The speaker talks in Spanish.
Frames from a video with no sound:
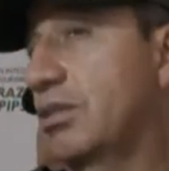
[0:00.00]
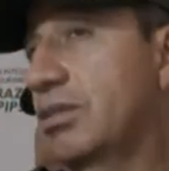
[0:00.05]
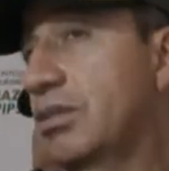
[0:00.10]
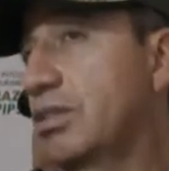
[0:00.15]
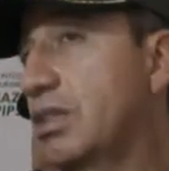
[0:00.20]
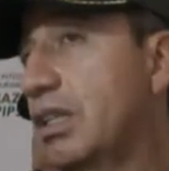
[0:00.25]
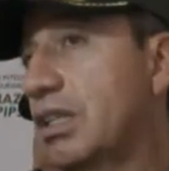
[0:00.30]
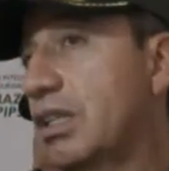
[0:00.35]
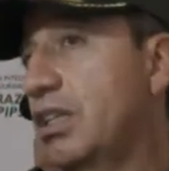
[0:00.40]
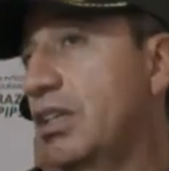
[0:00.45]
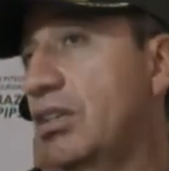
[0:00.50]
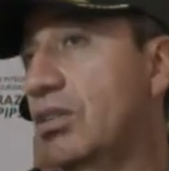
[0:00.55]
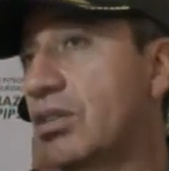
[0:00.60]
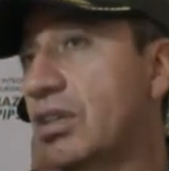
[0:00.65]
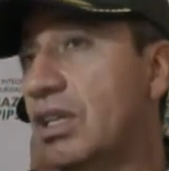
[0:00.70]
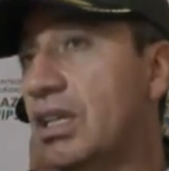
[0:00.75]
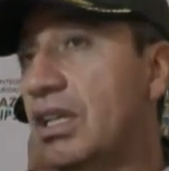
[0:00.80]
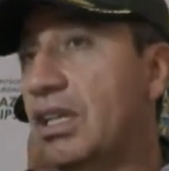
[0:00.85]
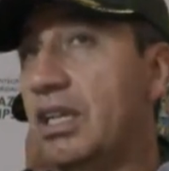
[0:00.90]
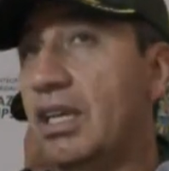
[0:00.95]
Entonces aquí yo
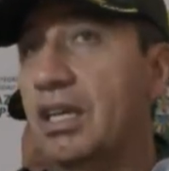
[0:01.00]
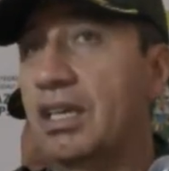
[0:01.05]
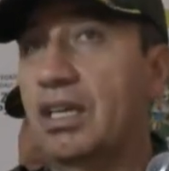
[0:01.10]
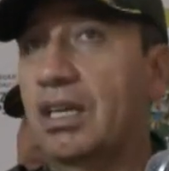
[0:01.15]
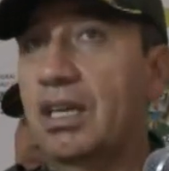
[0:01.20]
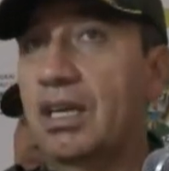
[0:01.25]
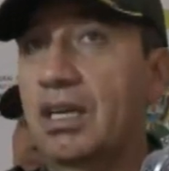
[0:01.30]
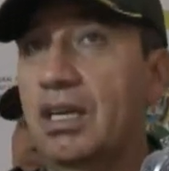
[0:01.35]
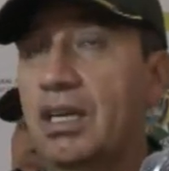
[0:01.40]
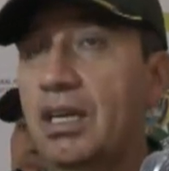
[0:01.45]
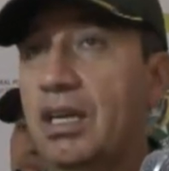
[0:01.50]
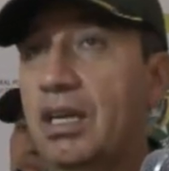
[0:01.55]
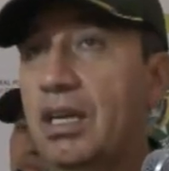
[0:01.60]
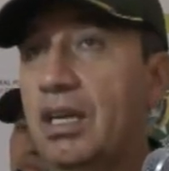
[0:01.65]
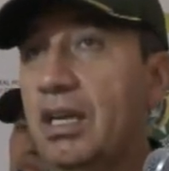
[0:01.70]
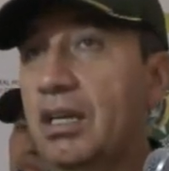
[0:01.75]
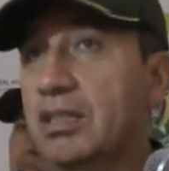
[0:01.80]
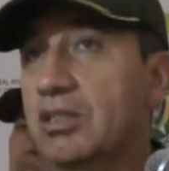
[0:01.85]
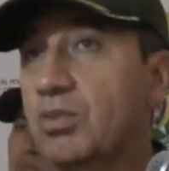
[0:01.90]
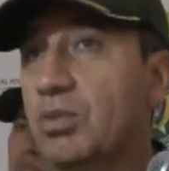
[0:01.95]
creería que
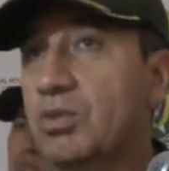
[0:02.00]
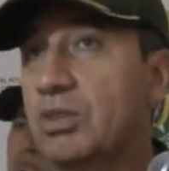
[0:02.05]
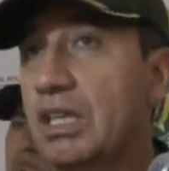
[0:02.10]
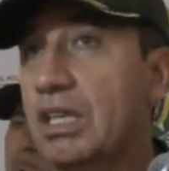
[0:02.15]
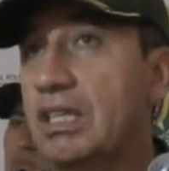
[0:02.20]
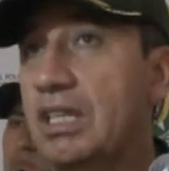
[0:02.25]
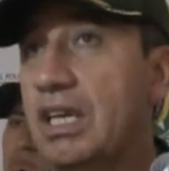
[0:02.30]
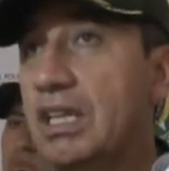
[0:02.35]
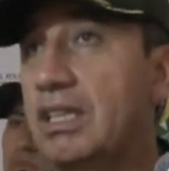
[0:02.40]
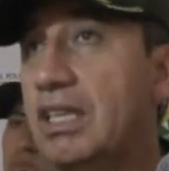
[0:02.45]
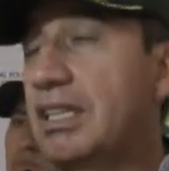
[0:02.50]
la responsabilidad